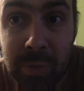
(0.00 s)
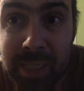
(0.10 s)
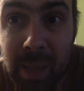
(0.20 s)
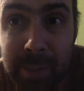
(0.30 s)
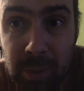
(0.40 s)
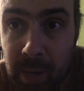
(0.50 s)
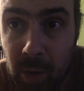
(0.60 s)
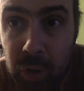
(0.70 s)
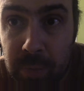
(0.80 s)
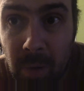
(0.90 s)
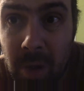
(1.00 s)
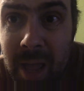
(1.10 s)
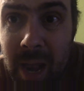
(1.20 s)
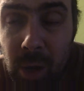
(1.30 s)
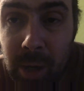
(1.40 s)
que ça parce que malheureusement
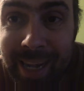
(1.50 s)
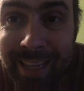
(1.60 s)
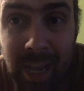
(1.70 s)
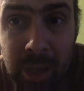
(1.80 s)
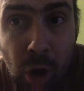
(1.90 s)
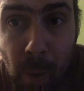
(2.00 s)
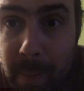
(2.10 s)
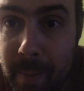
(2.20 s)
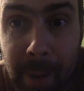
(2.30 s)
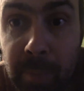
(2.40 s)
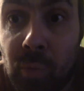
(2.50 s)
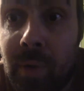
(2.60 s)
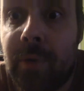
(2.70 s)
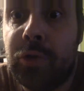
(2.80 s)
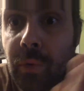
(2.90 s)
l'État ne leur permet pas de
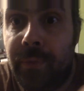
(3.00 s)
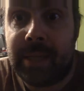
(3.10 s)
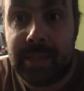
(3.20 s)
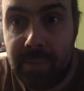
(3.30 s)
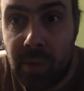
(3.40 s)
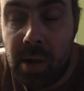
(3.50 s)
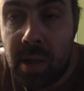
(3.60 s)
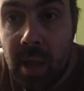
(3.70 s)
pouvoir se faire ce qu'ils veulent,